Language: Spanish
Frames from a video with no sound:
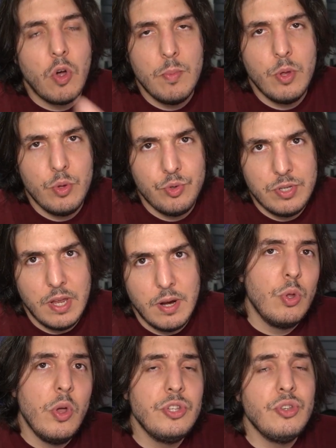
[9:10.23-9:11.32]
cómodo de usar.
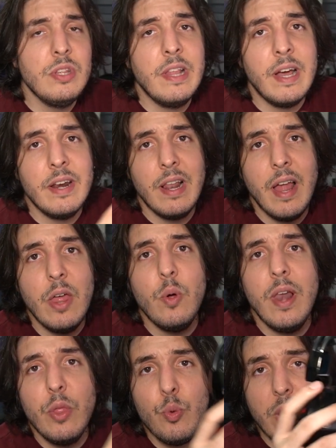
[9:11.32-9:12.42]
Todo eso sin dejar de lado
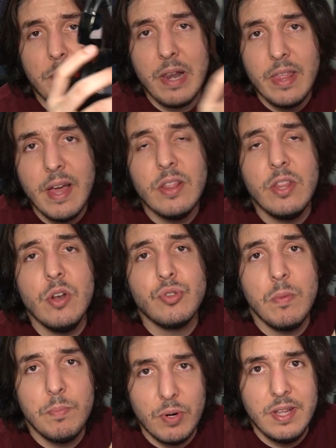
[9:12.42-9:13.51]
la durabilidad de los
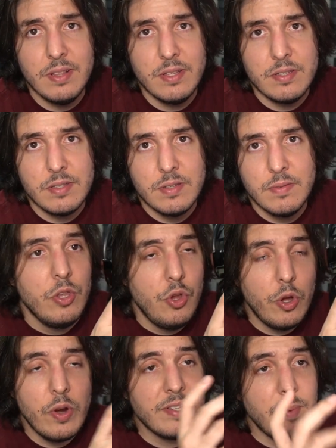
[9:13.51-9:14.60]
componentes. Yo
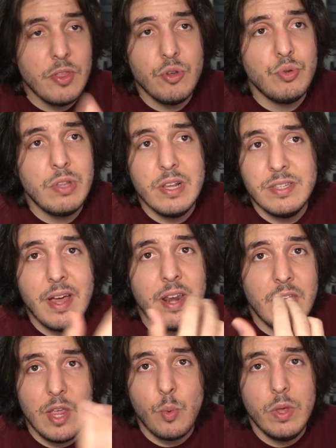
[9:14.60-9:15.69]
creo que sabiéndolos utilizar
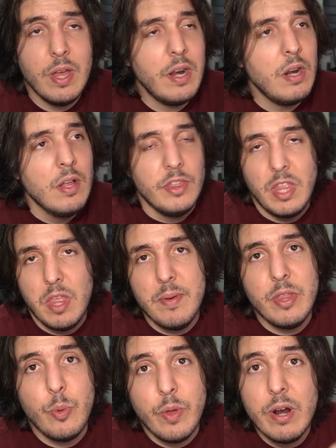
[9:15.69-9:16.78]
y cuidar, te deben
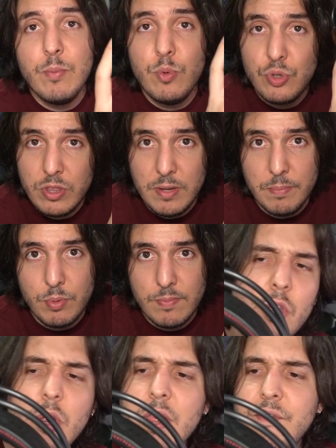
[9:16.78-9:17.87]
de durar mucho tiempo.
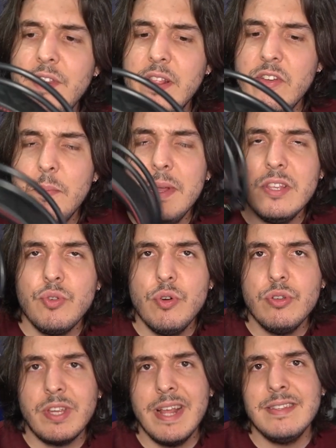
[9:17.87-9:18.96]
Creo que definitivamente son
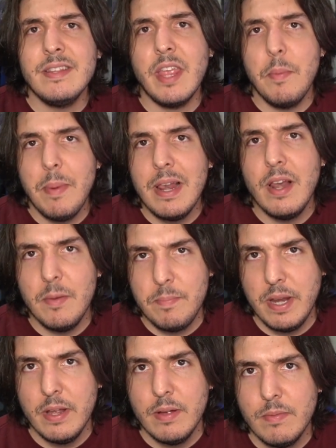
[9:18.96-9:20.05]
unos headsets que valen la
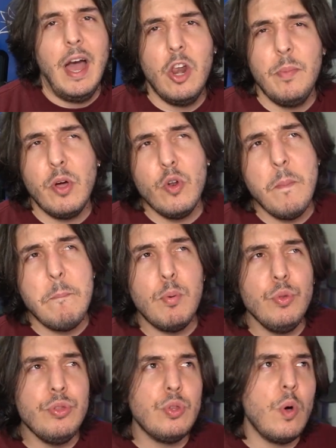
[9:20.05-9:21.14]
pena. A lo mejor un
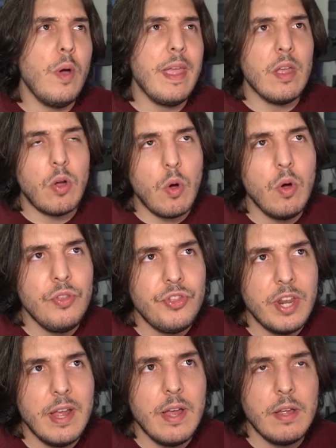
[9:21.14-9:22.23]
punto en
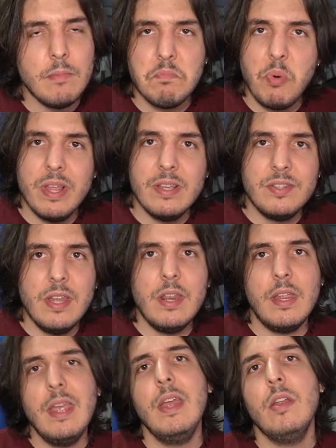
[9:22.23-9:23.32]
contra puede ser
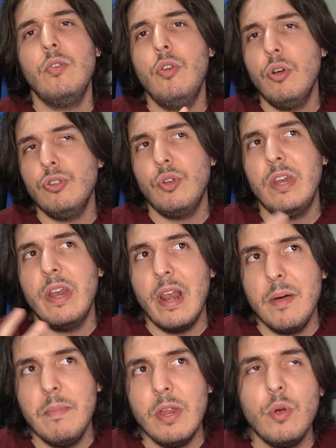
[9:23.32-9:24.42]
que no son
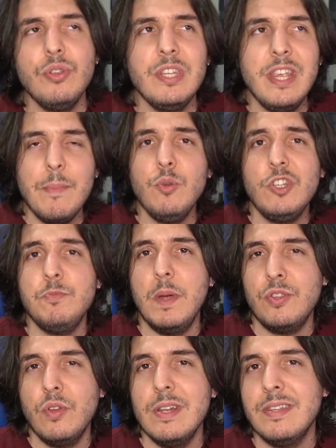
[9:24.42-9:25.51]
inalámbricos y ya muchas
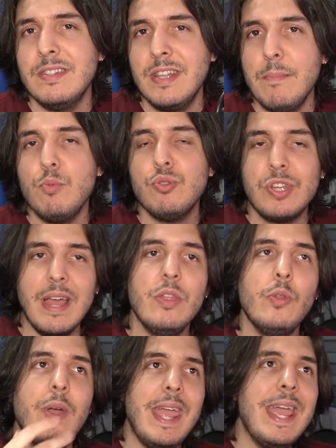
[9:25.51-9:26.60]
personas están
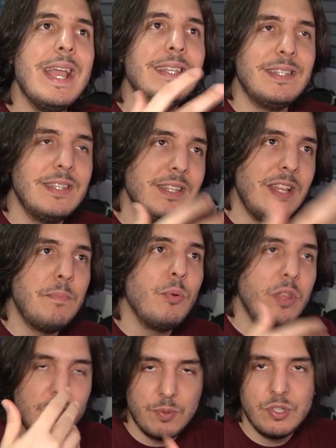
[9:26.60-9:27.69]
buscando ese tipo
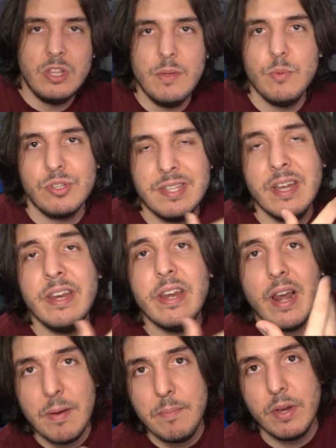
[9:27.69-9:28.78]
de dispositivos, que sean
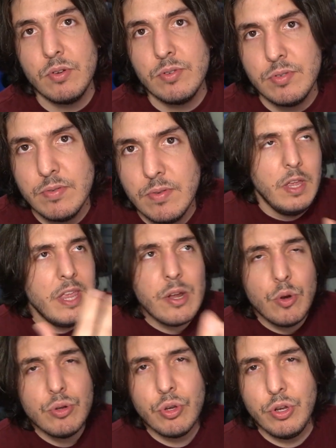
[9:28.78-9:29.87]
inalámbricos.
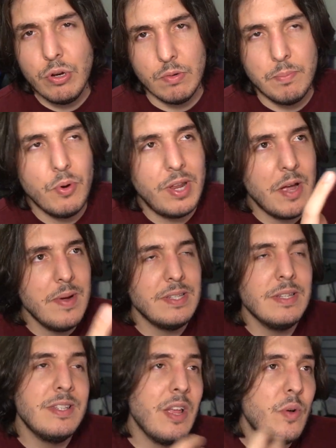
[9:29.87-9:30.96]
Incluso yo, porque a
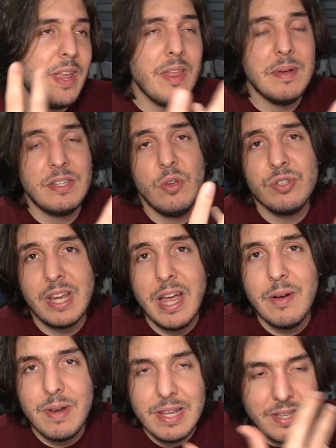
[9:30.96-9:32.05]
veces tengo ya demasiados
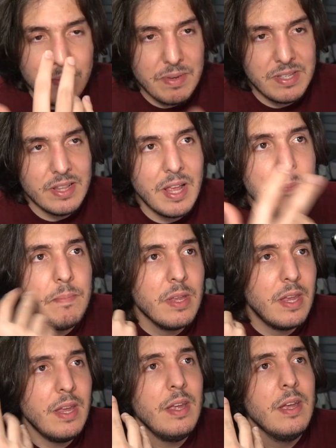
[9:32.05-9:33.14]
cables en mi setup
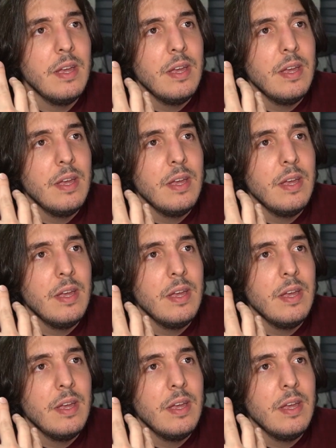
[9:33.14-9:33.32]
que